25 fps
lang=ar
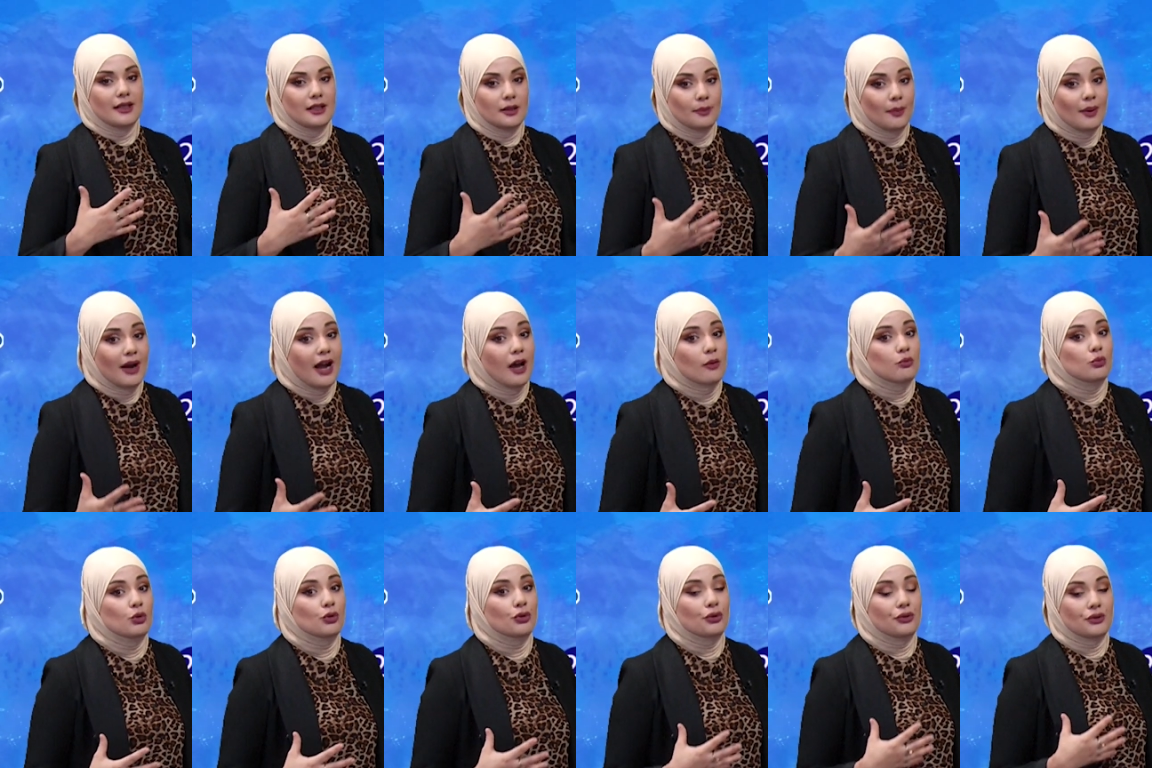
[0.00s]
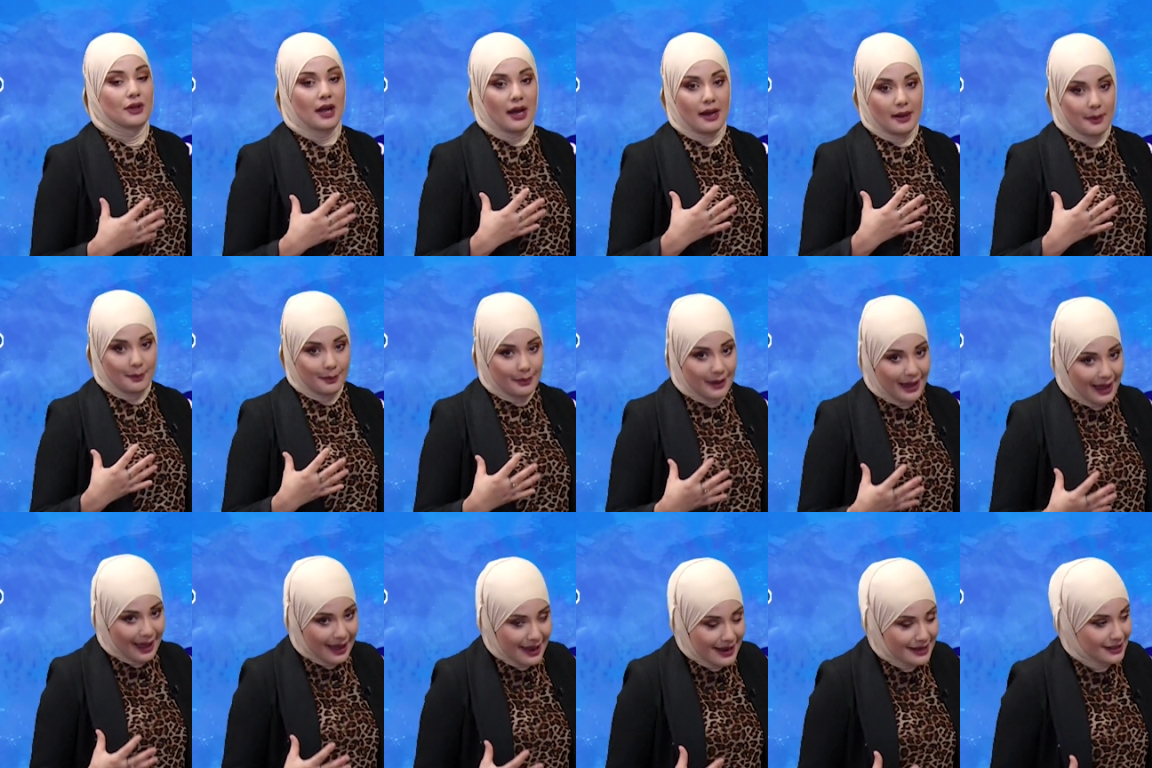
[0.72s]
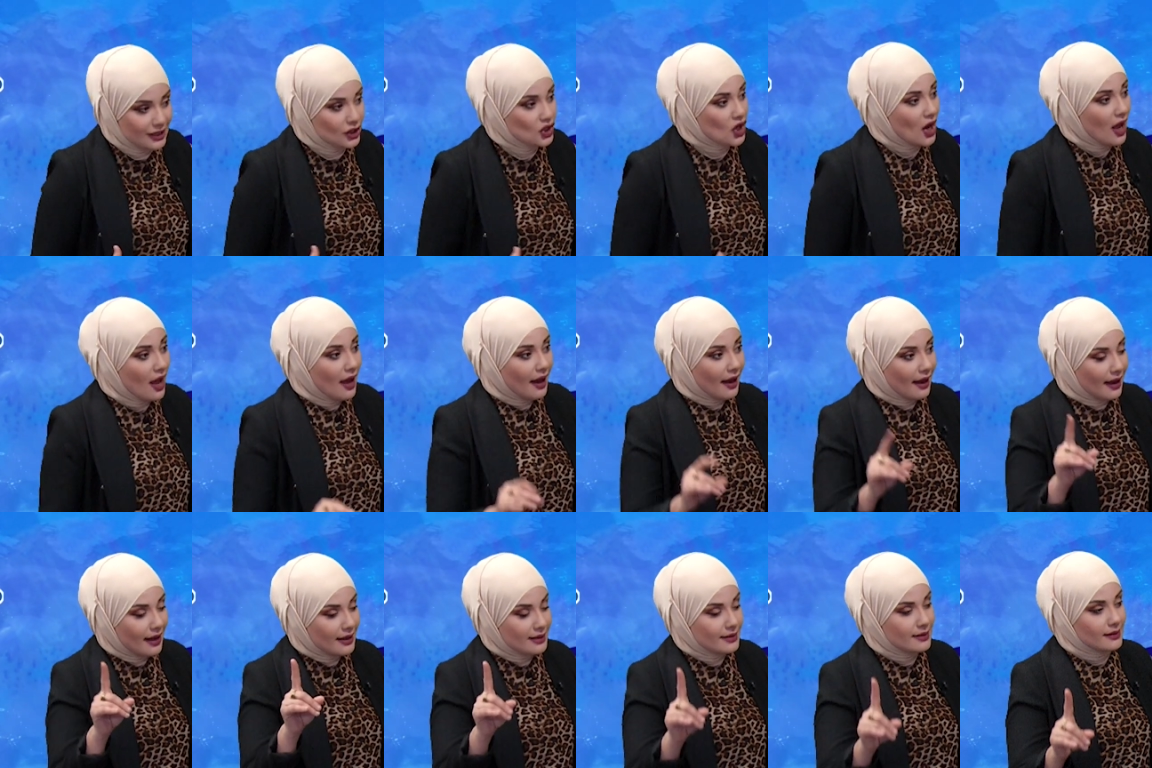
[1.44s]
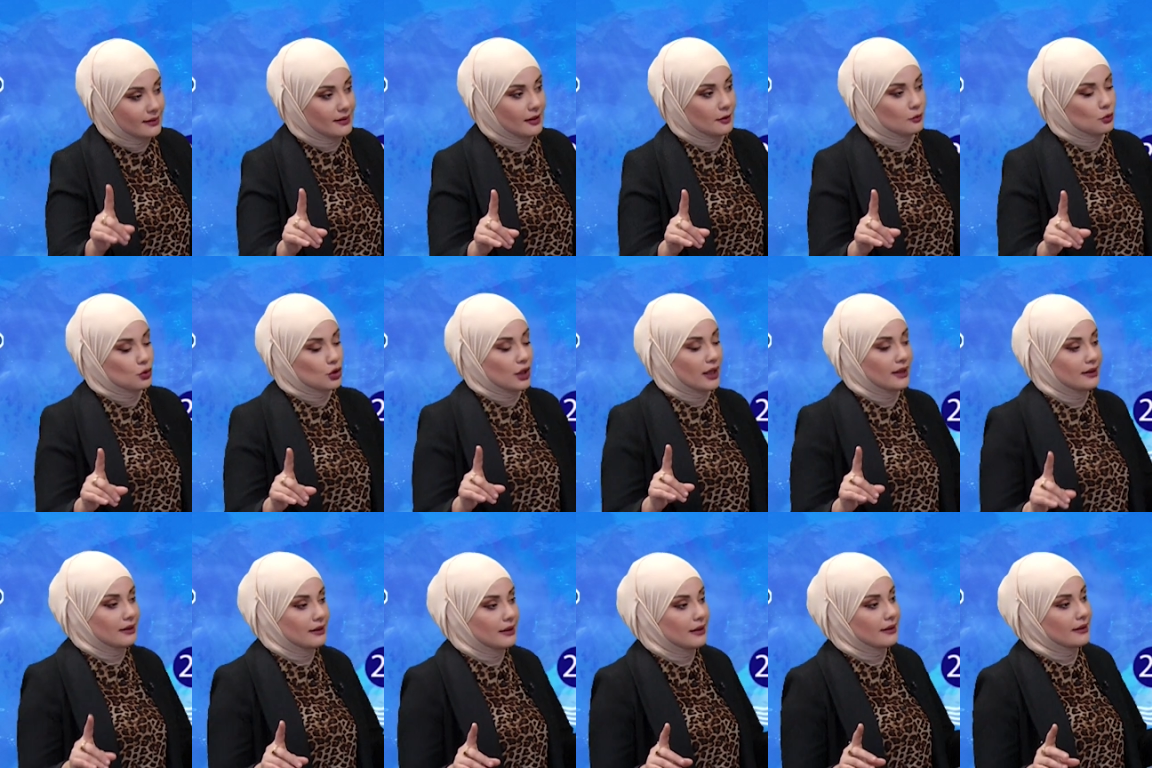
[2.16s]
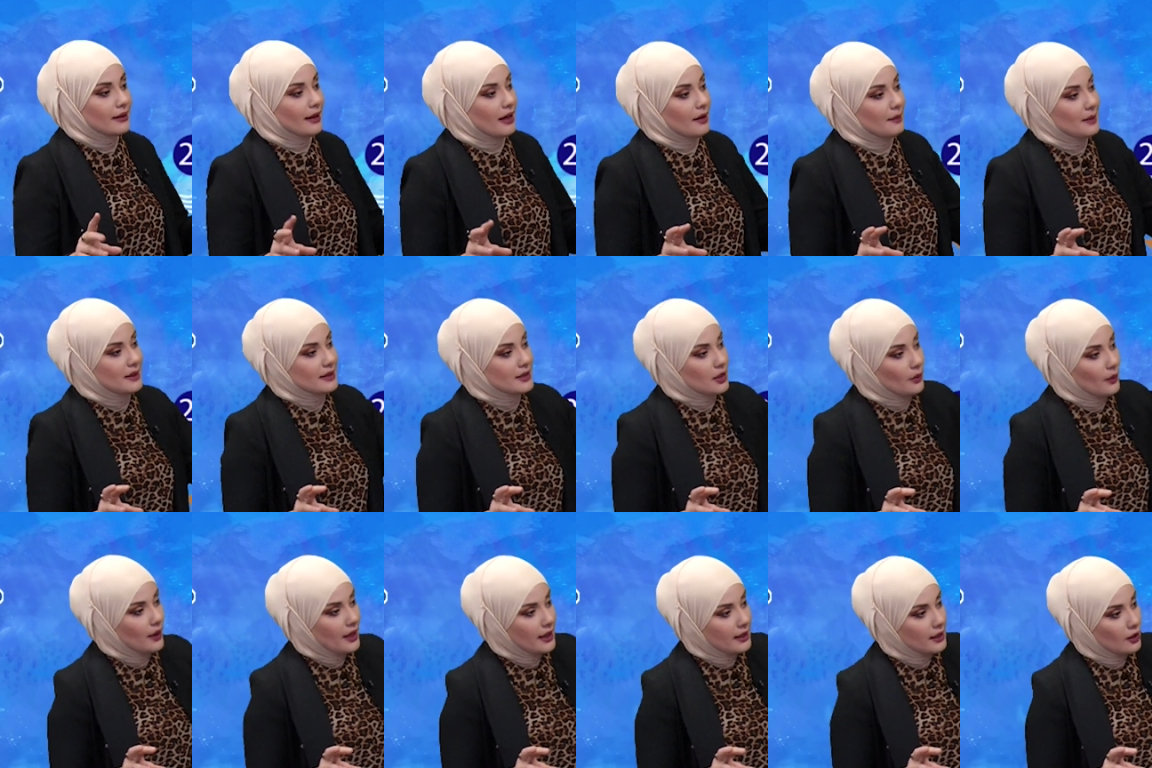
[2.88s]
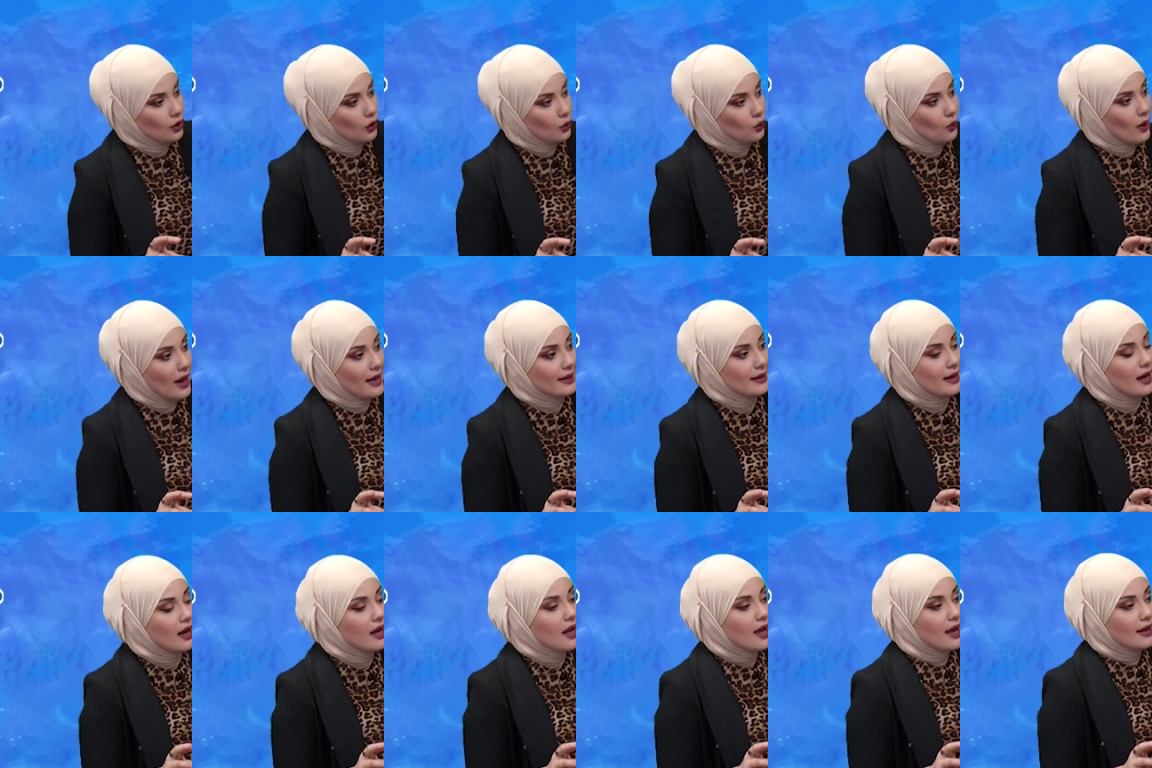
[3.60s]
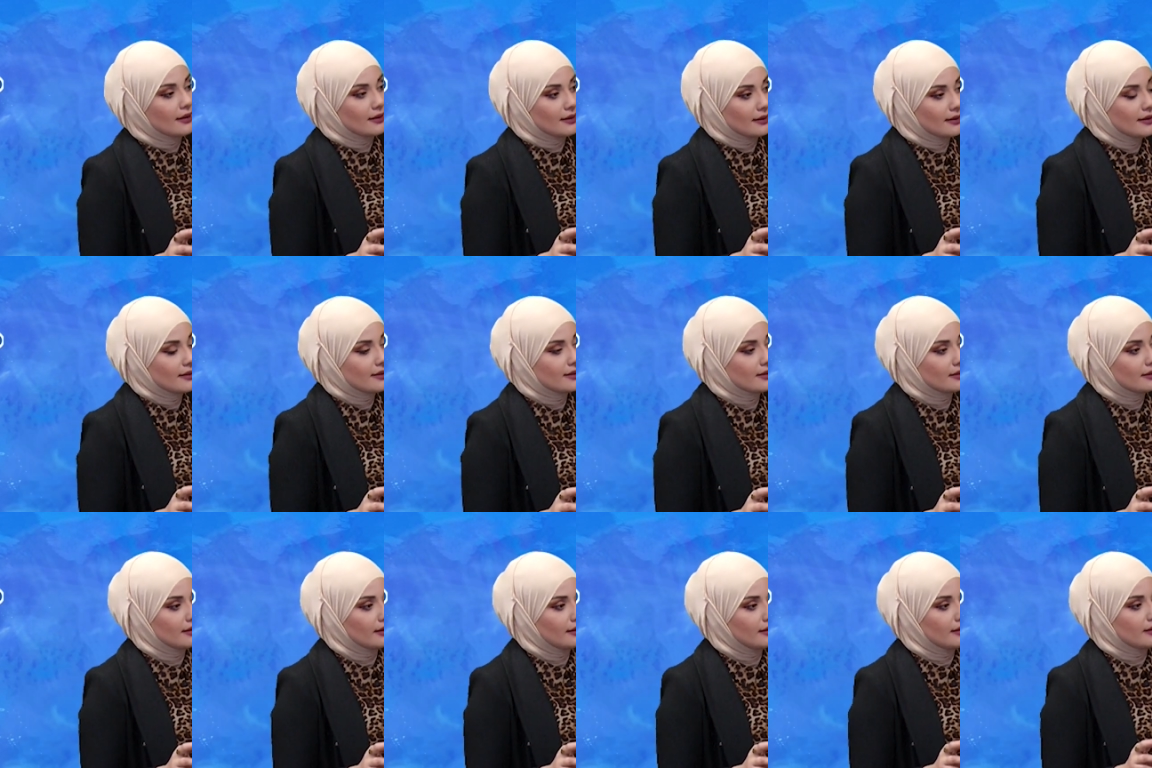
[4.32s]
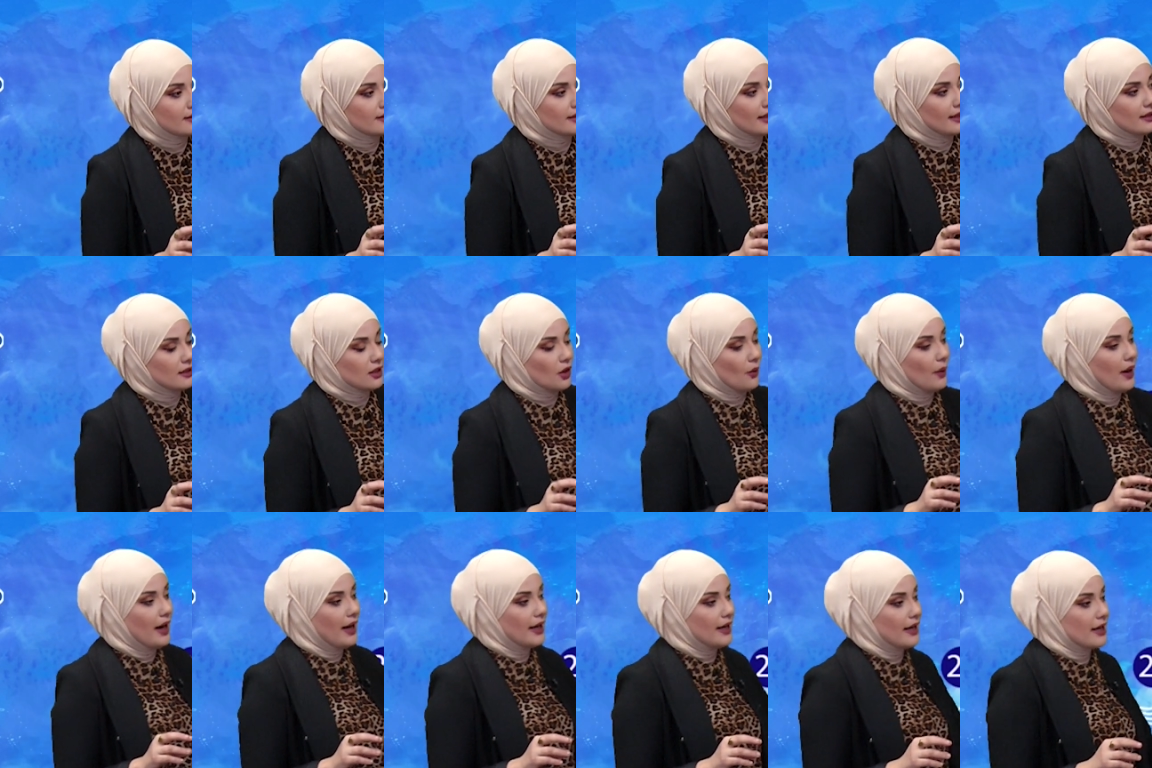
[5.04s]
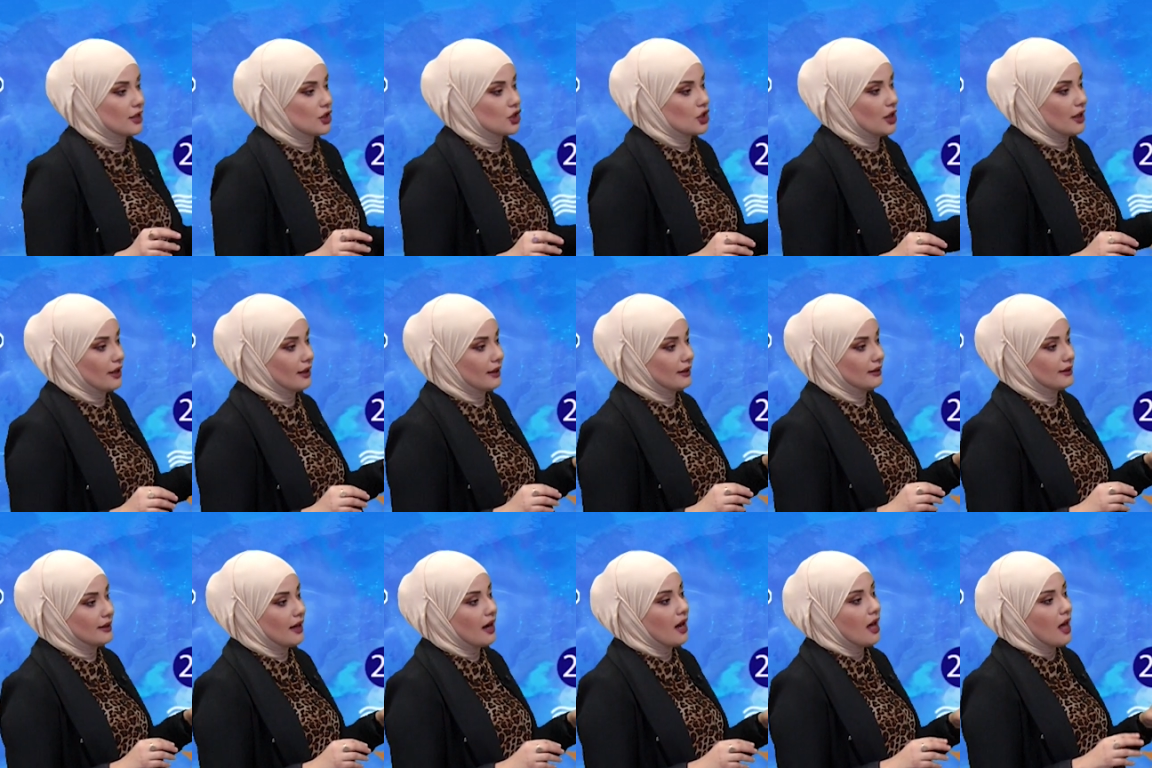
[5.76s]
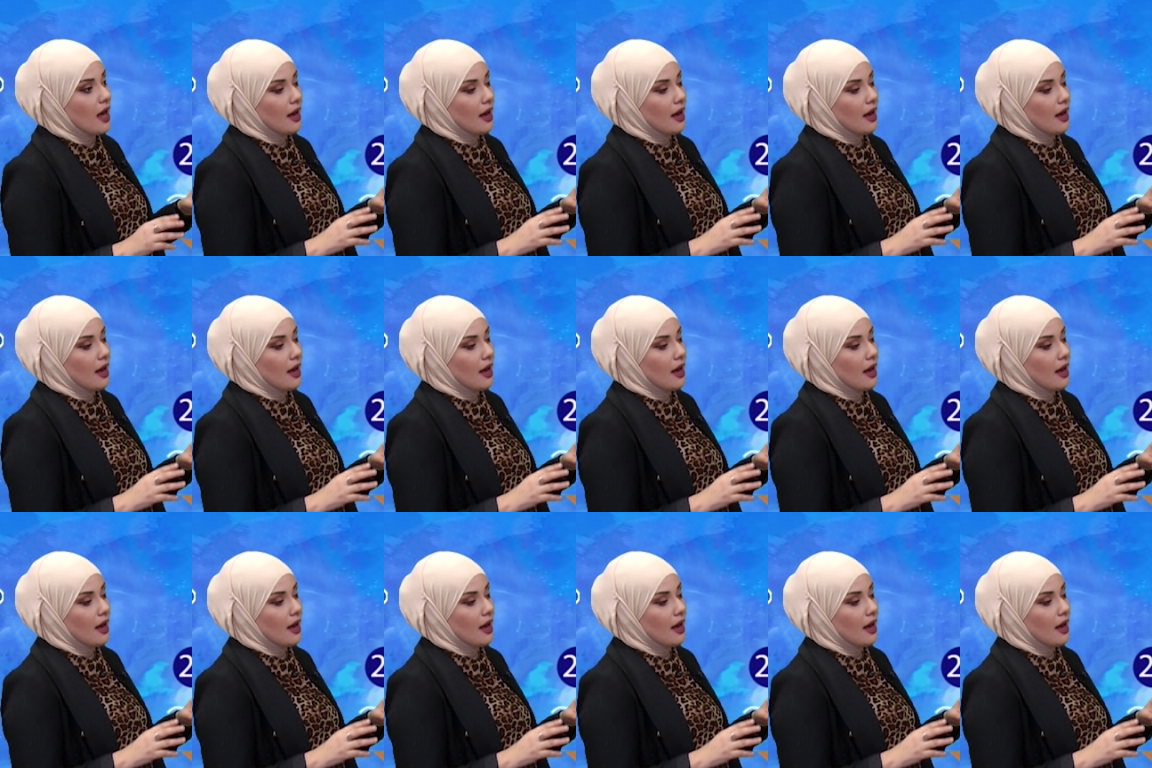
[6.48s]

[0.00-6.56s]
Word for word: يبقى مضطرب هايج خاصة مشاهدينا الكرام على سواحل العوانة تنس دلس على السواحل الشرقية